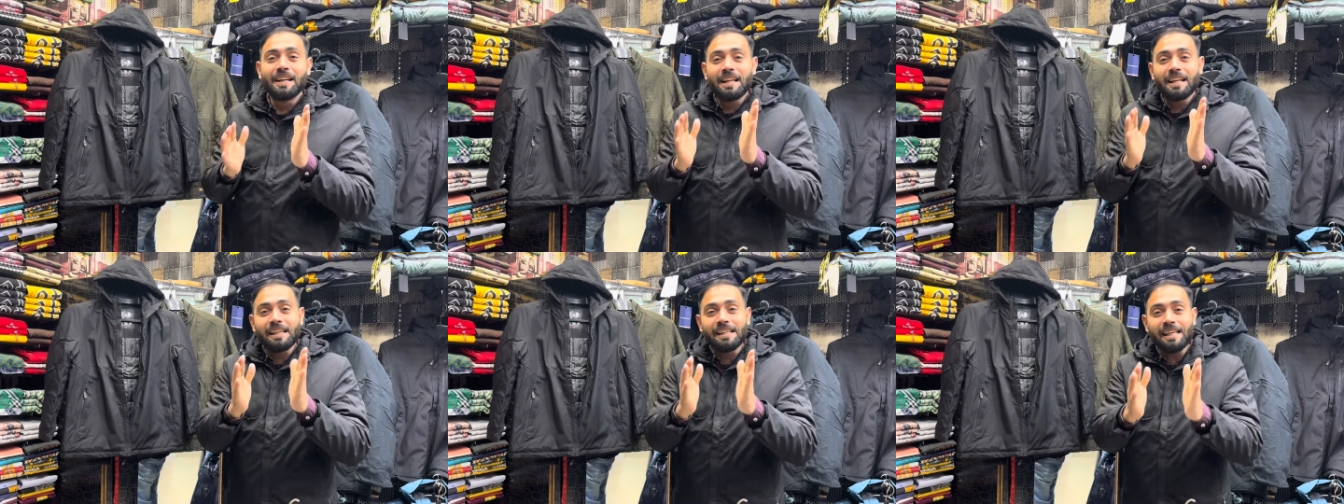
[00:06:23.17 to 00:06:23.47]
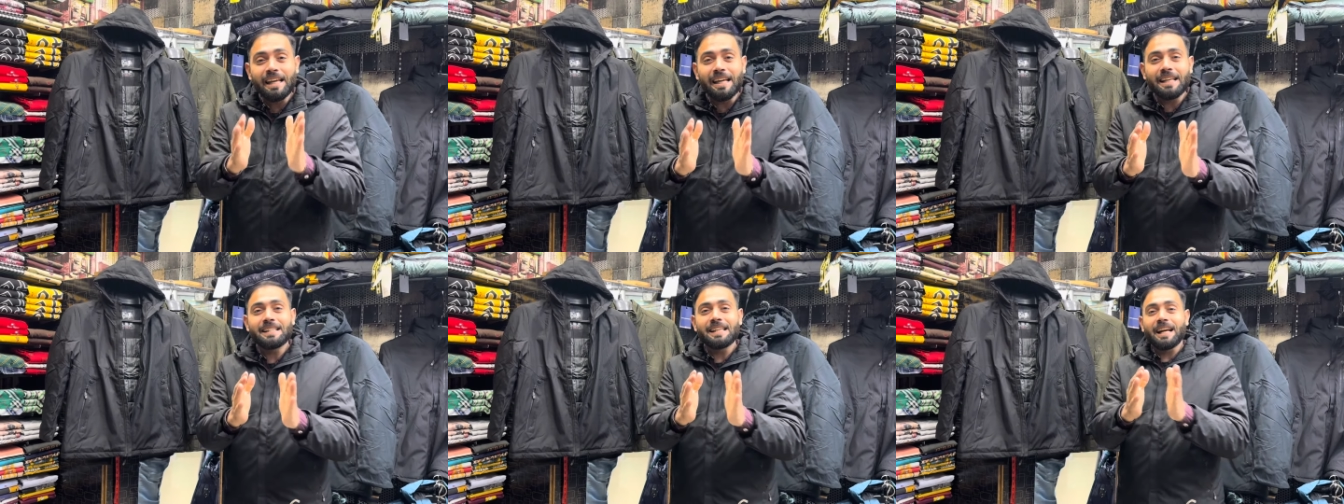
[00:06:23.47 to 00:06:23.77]

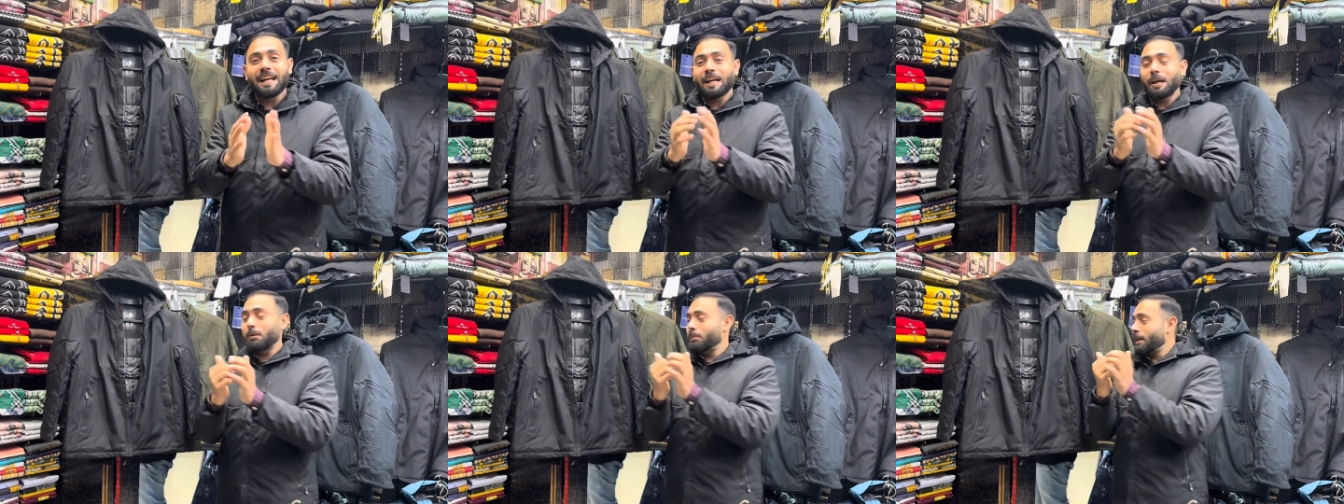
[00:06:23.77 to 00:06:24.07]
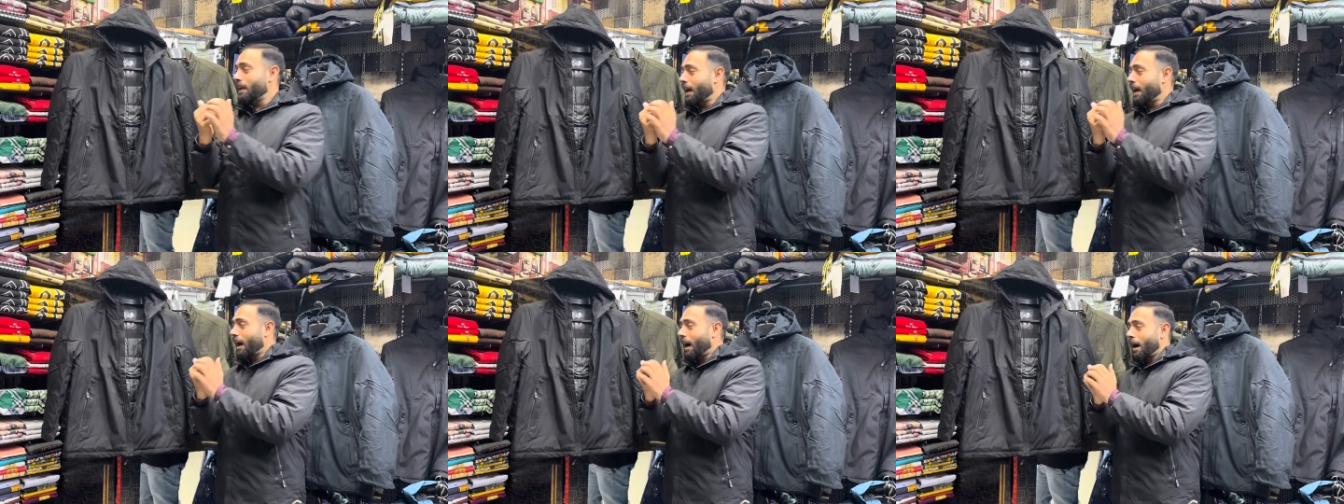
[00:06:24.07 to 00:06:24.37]
ये जैकेट भी
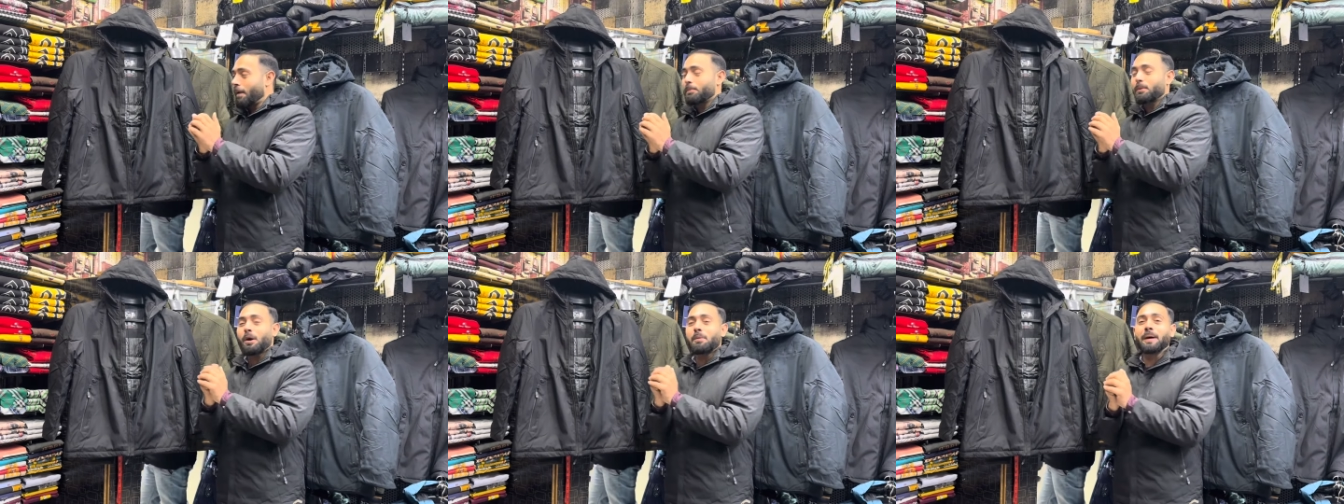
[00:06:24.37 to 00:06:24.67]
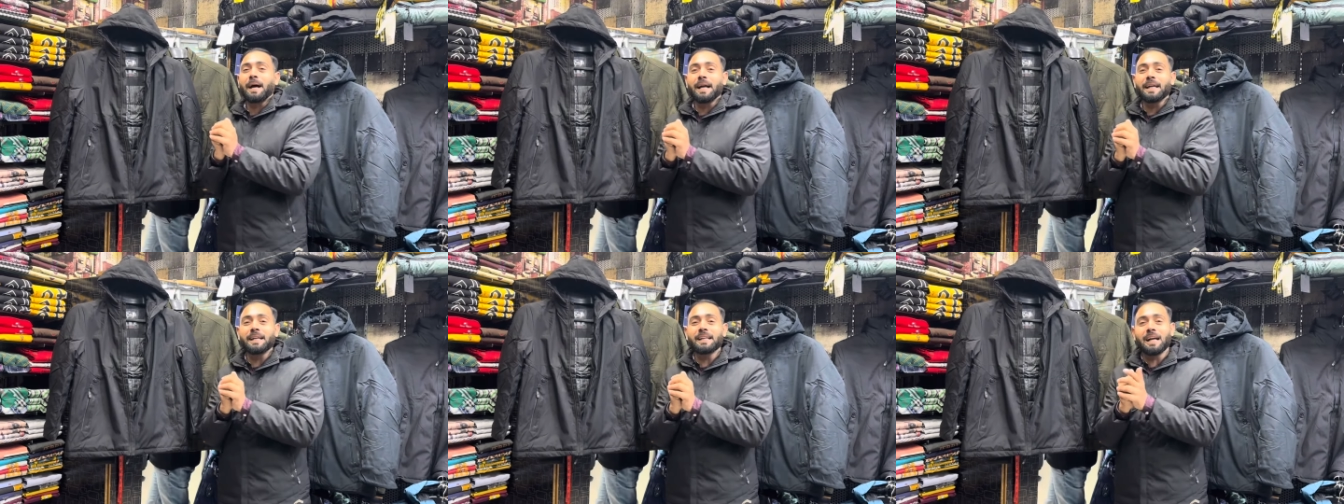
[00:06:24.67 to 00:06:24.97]
आपको
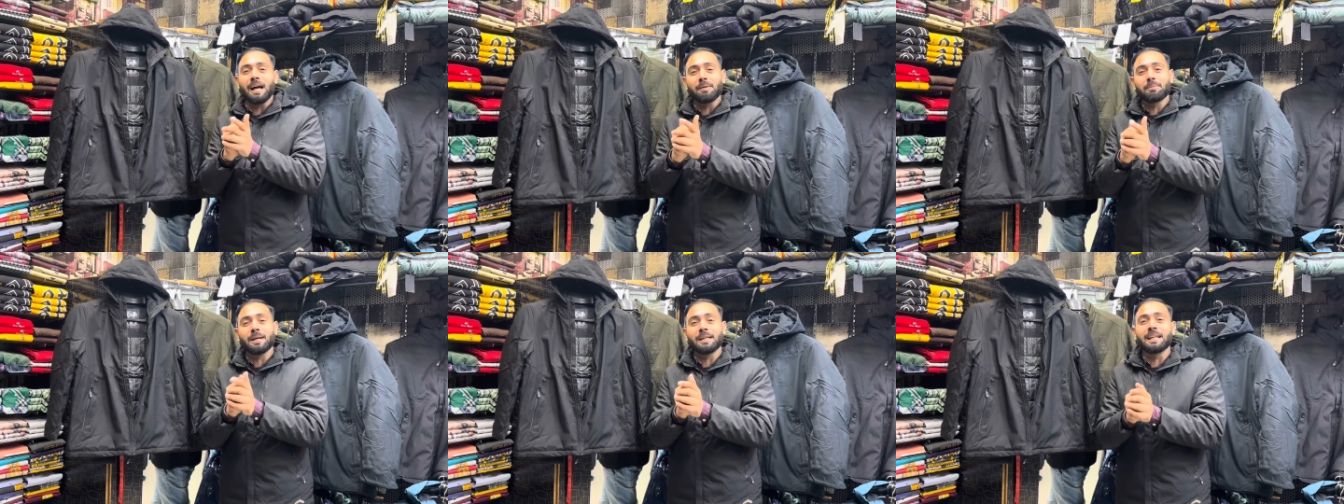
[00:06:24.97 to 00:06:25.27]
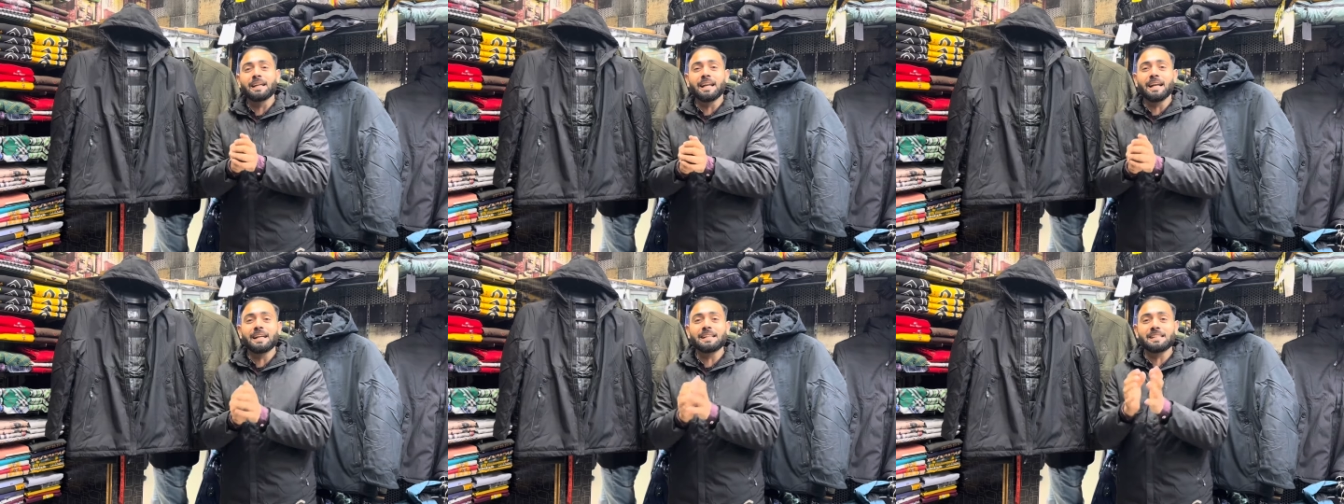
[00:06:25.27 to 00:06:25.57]
भाई आपका
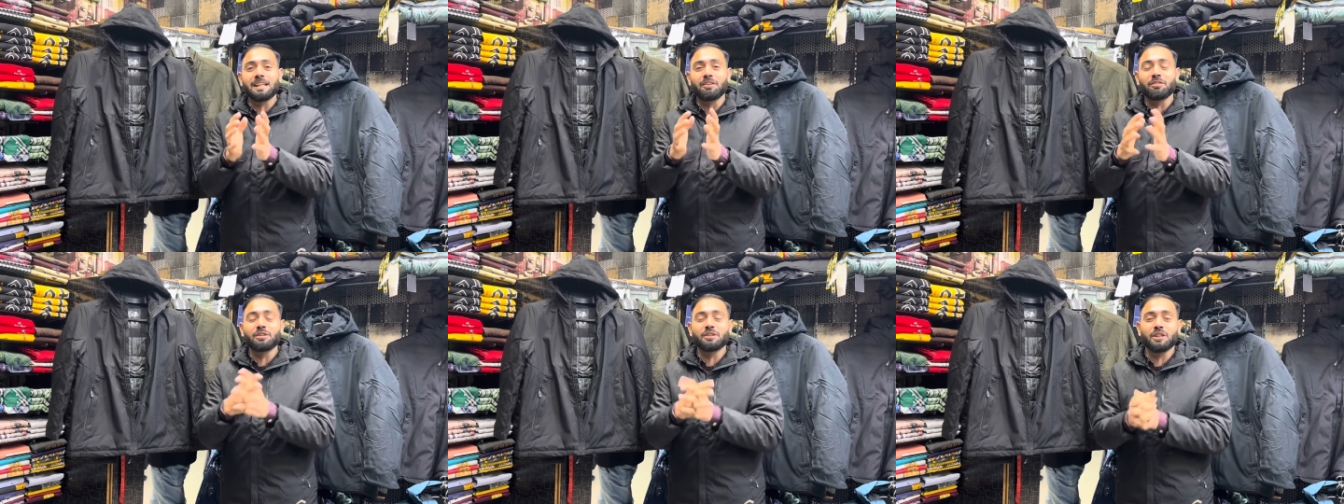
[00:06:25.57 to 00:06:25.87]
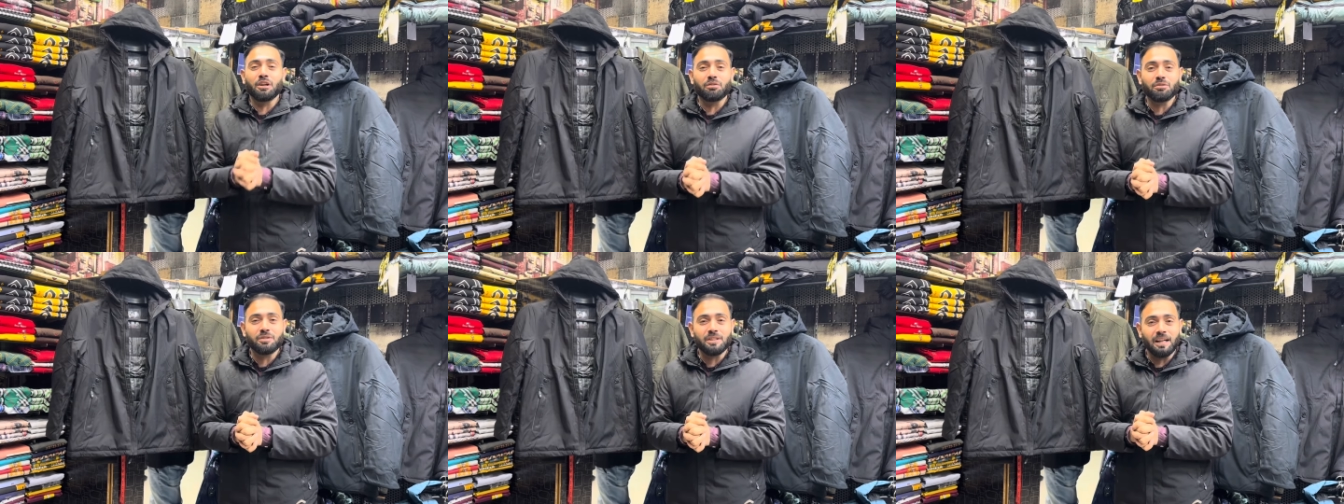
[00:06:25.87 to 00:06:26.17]
दे रहा है सिर्फ और
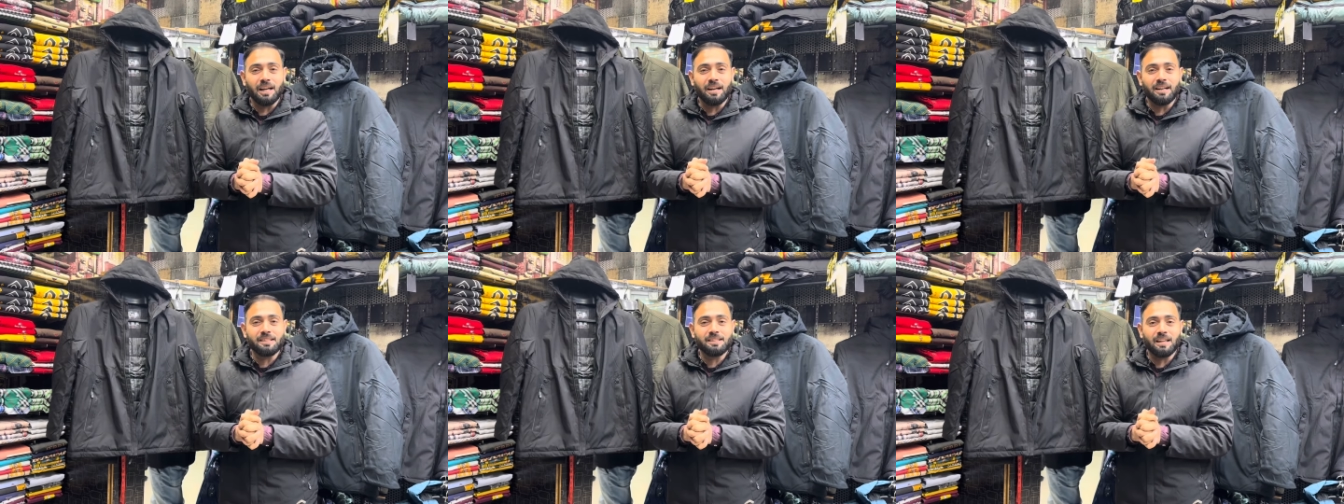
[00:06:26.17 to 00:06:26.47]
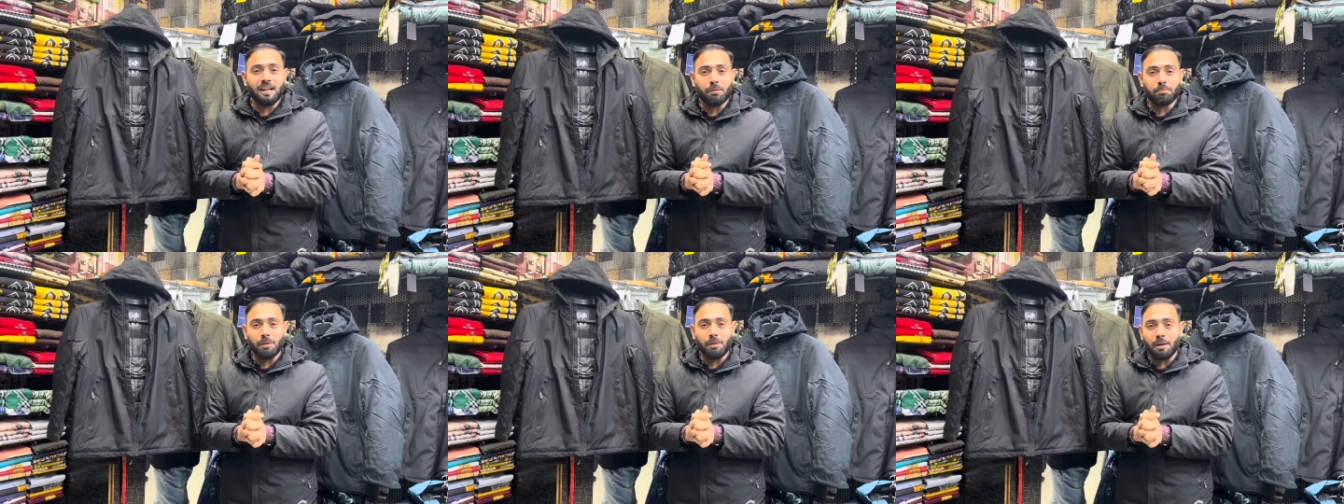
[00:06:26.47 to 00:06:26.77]
सिर्फ चार
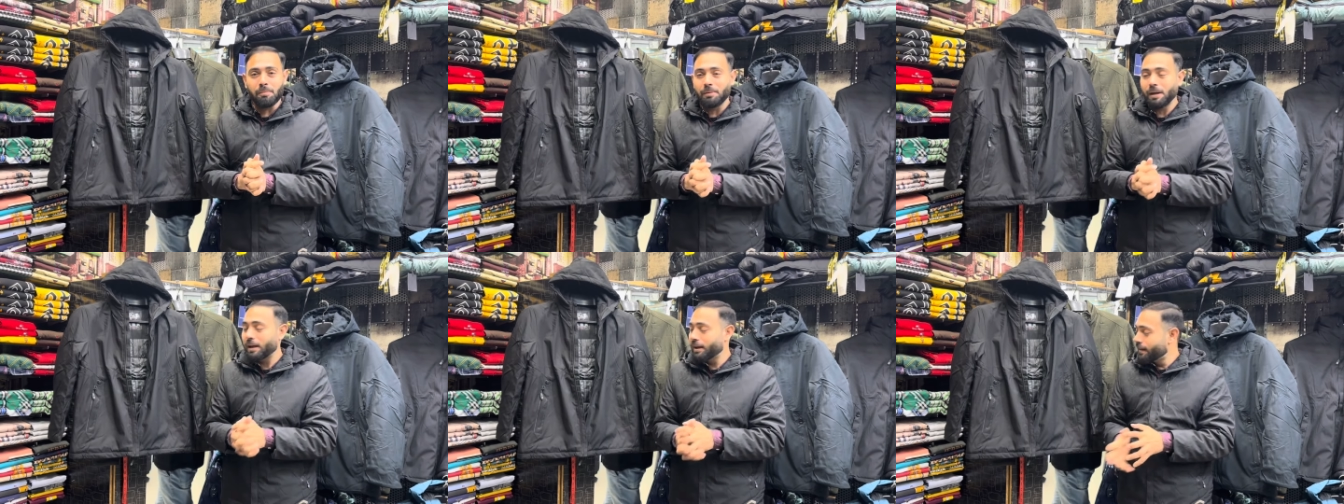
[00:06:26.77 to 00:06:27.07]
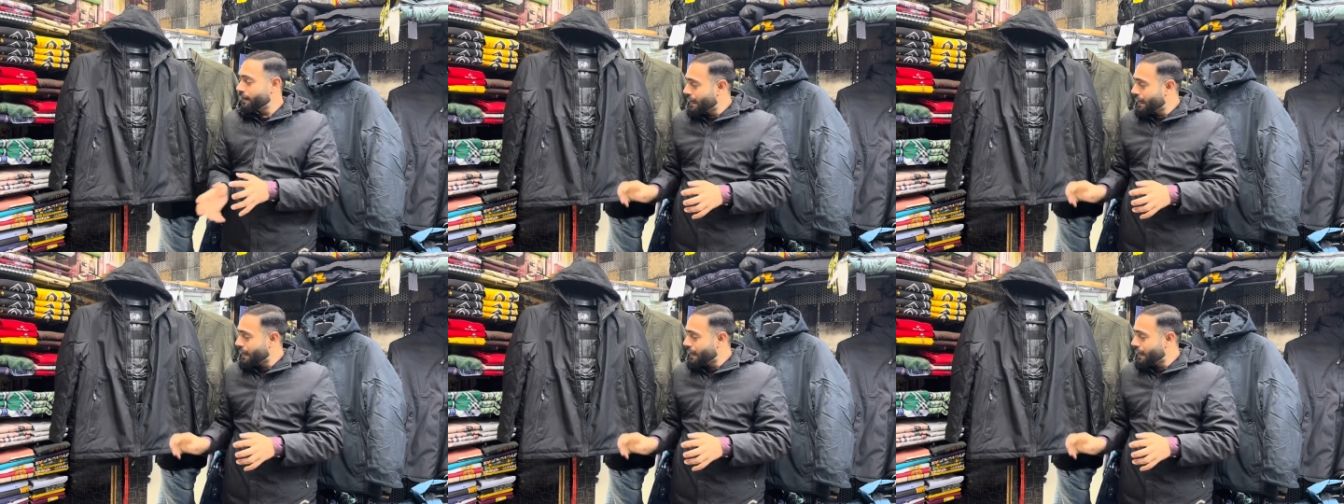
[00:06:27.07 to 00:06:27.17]
हजार रुपए में